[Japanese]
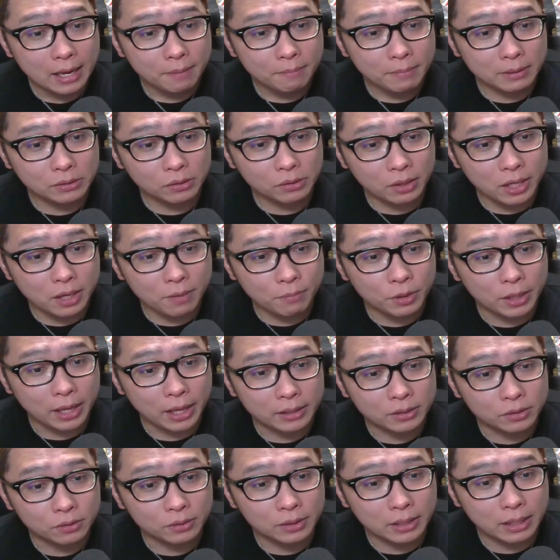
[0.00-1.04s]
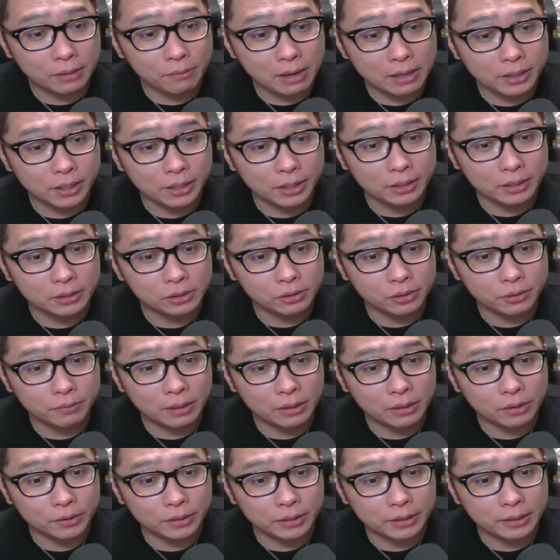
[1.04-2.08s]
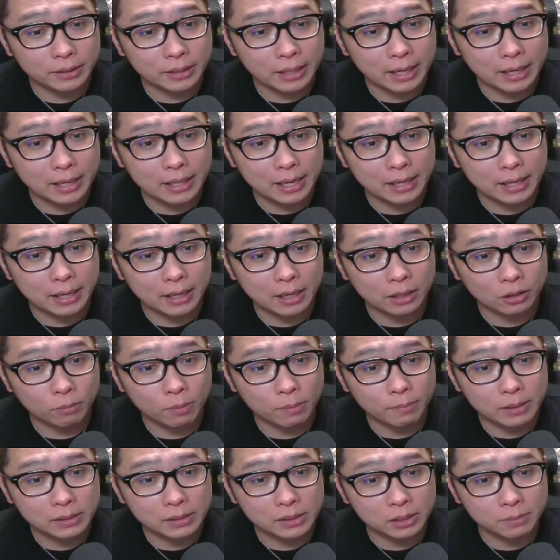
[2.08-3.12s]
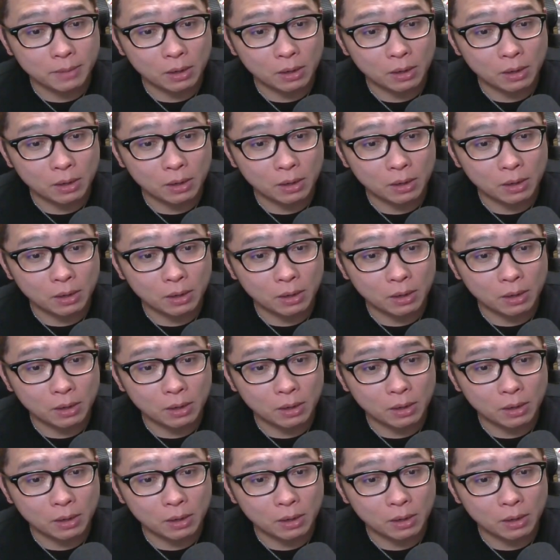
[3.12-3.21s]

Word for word: まあ、それでもね、そんな悪いリスクリワードにはならないかなと思います。